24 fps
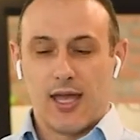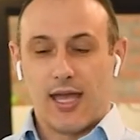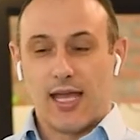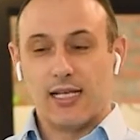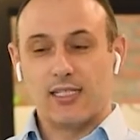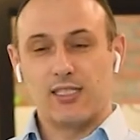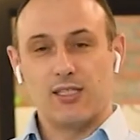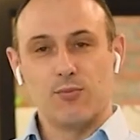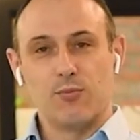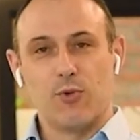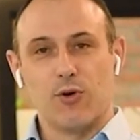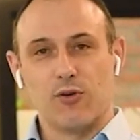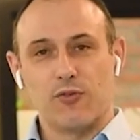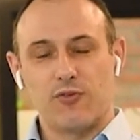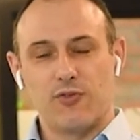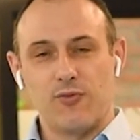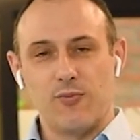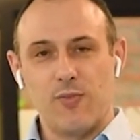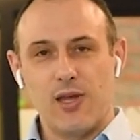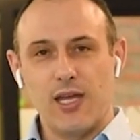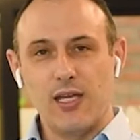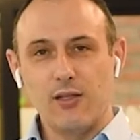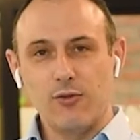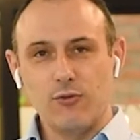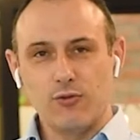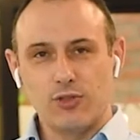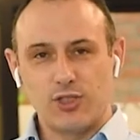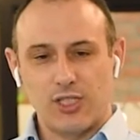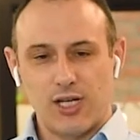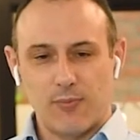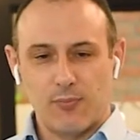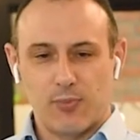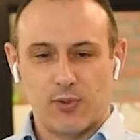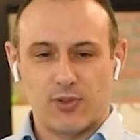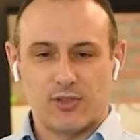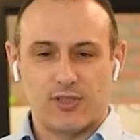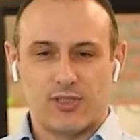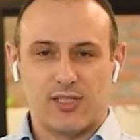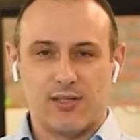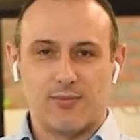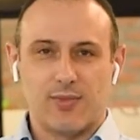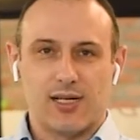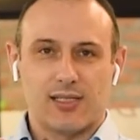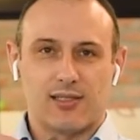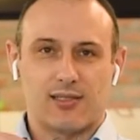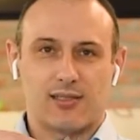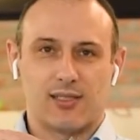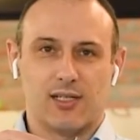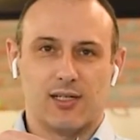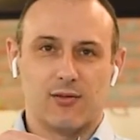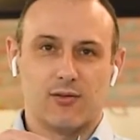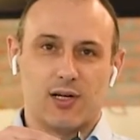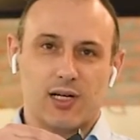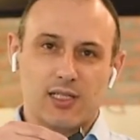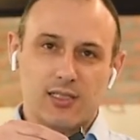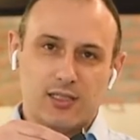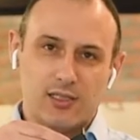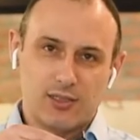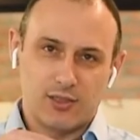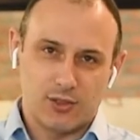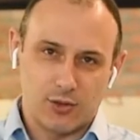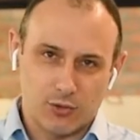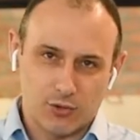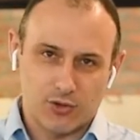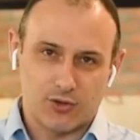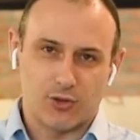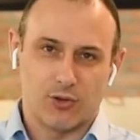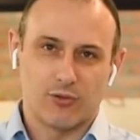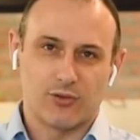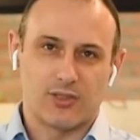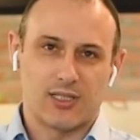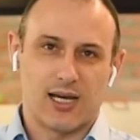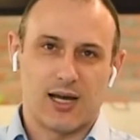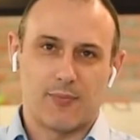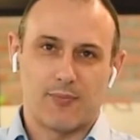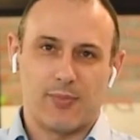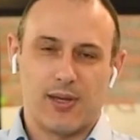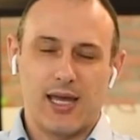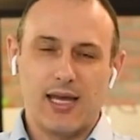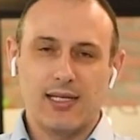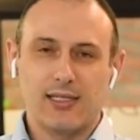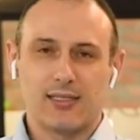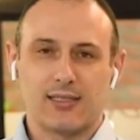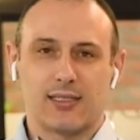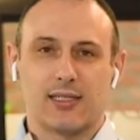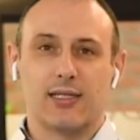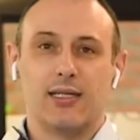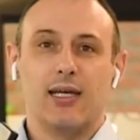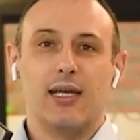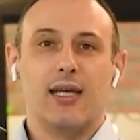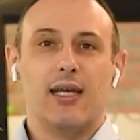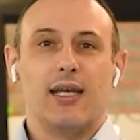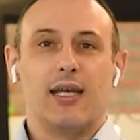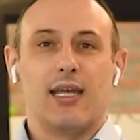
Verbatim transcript: Esse movimento de aproximação antes de eu soltar a peça,